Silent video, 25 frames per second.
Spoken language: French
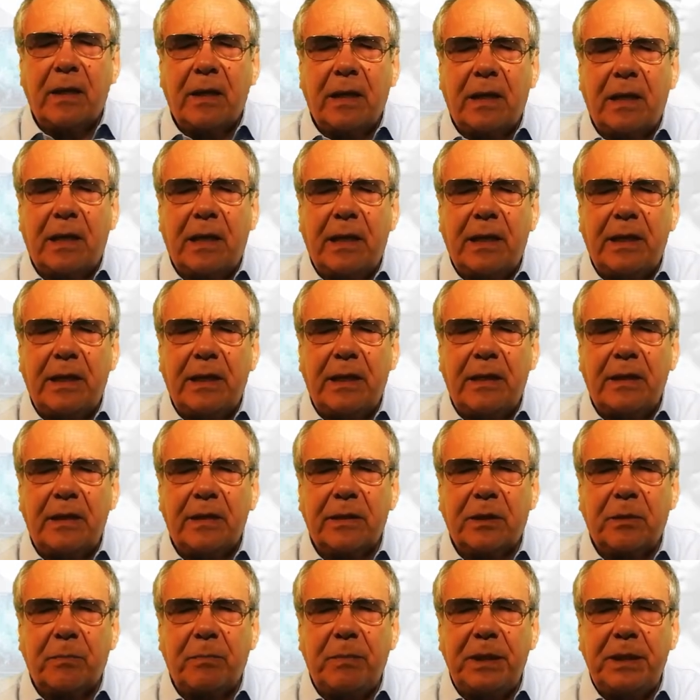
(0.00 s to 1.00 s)
les
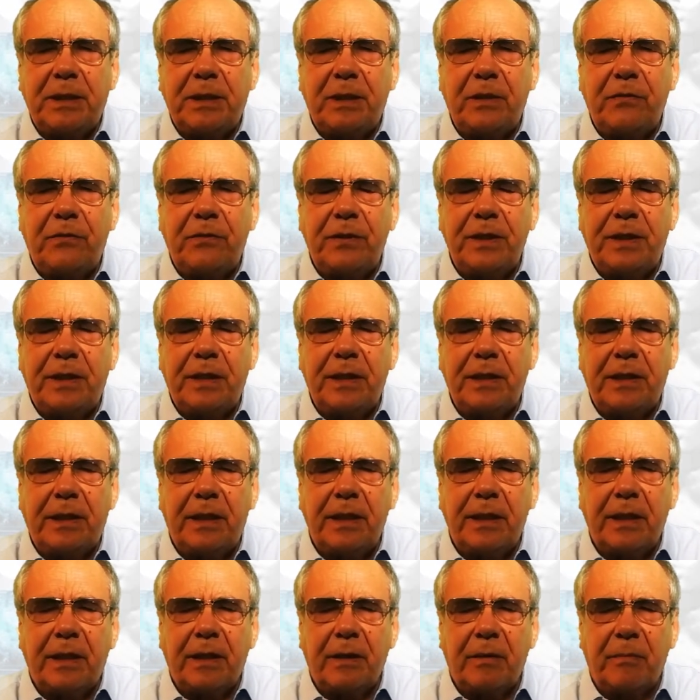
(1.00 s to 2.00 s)

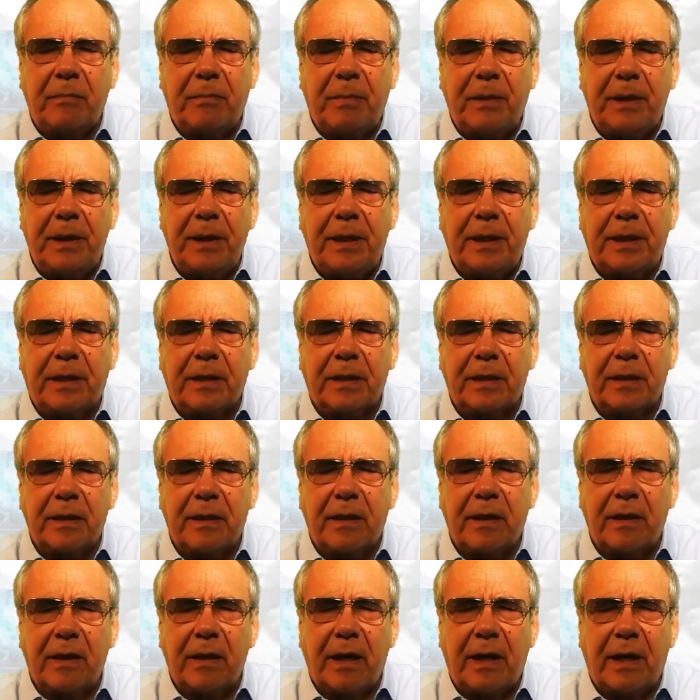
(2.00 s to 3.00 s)
spécificités qu'implique
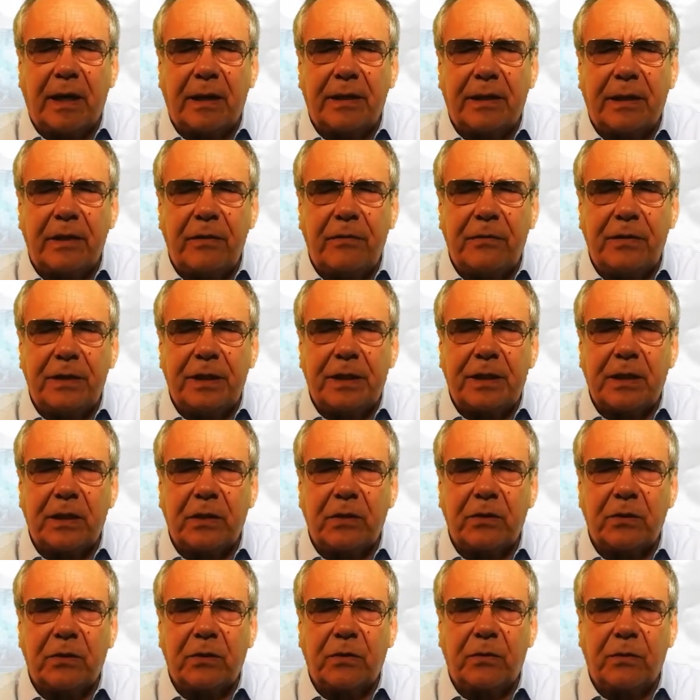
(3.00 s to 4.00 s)
la
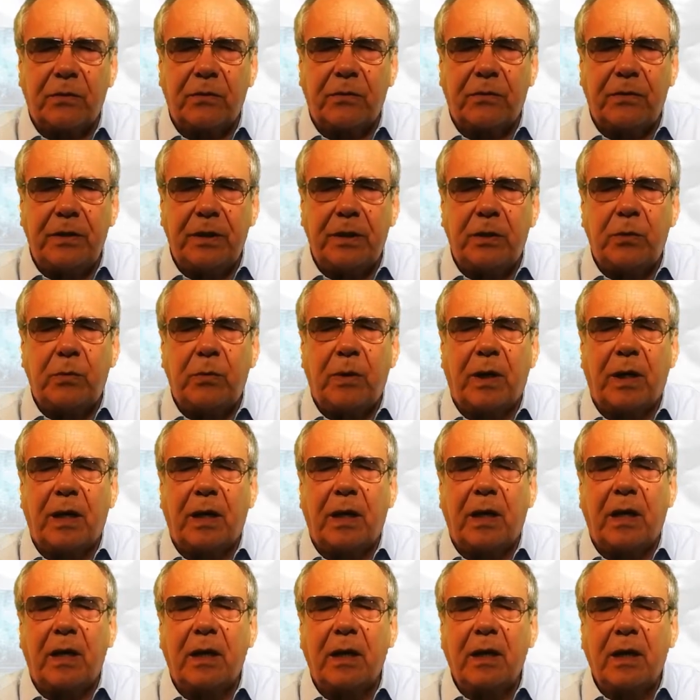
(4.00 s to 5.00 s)
déficience
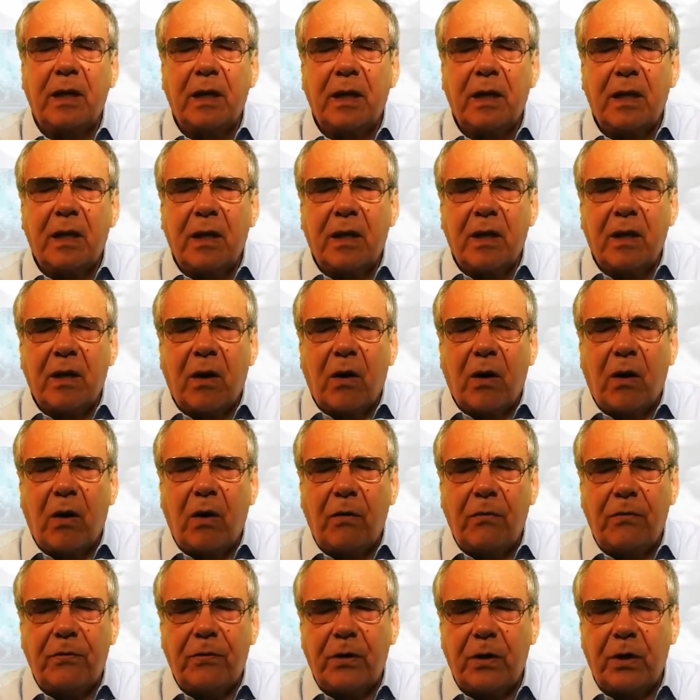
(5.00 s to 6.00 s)
visuelle,
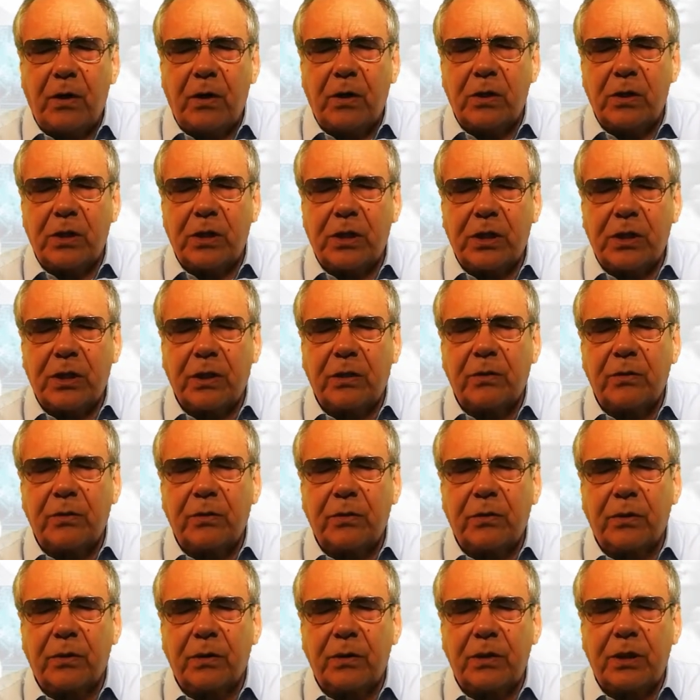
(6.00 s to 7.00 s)
offre un champ
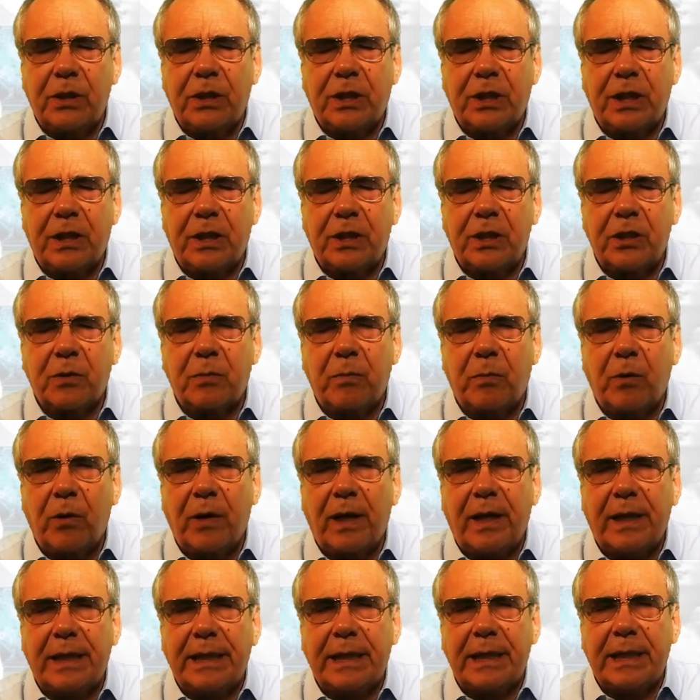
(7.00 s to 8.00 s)
de recherche pour
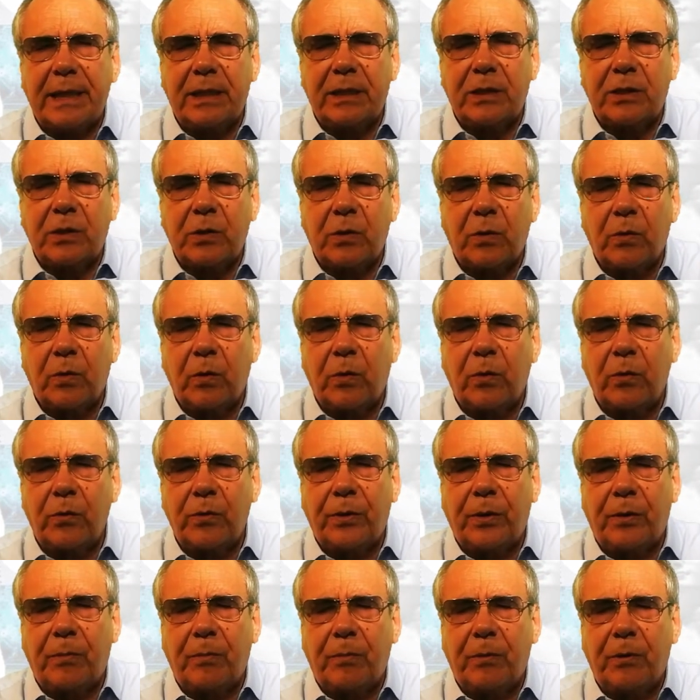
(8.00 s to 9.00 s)
la création
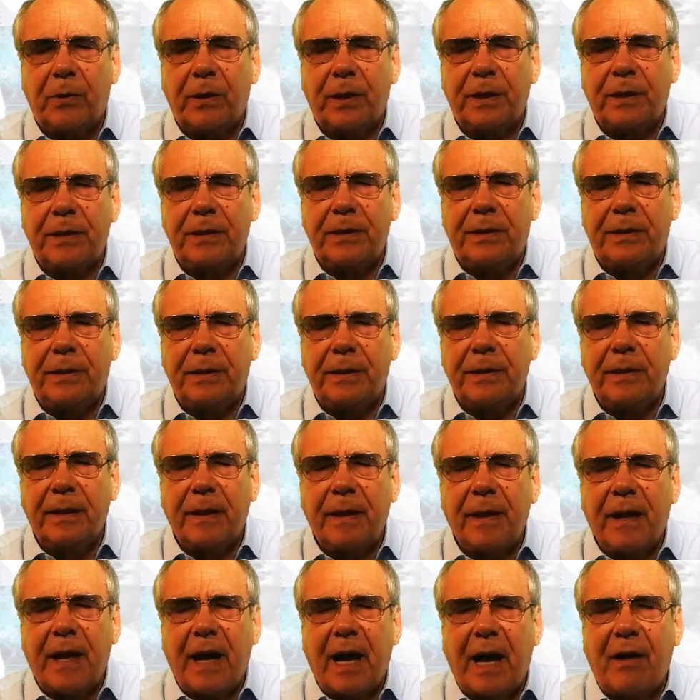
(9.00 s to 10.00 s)
contemporaine
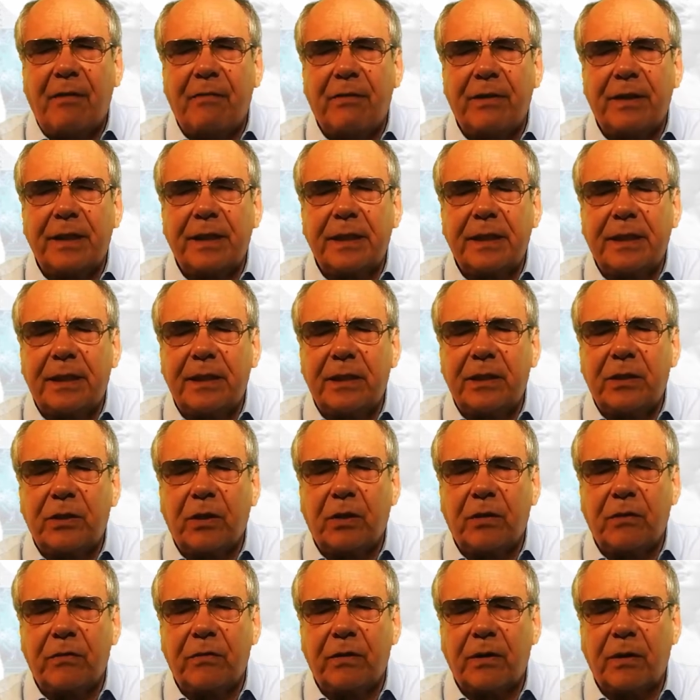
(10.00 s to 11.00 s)
avec des
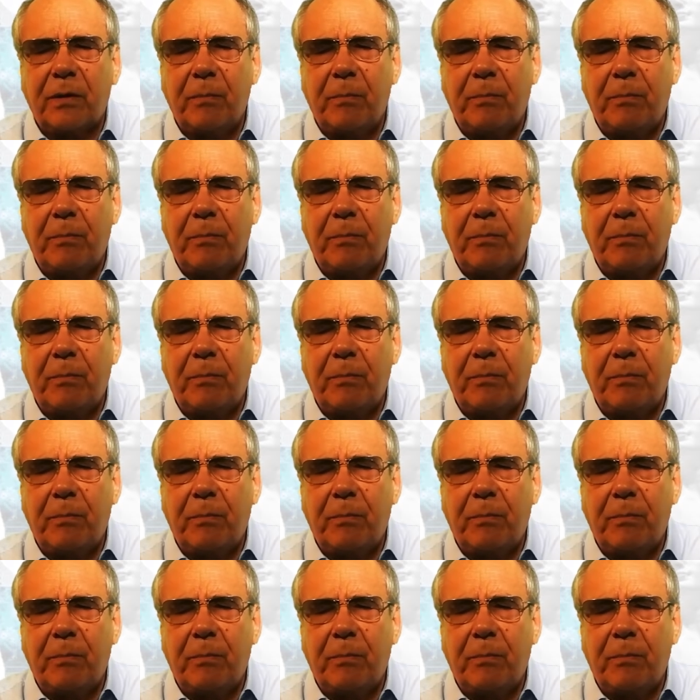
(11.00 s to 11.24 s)
œuvres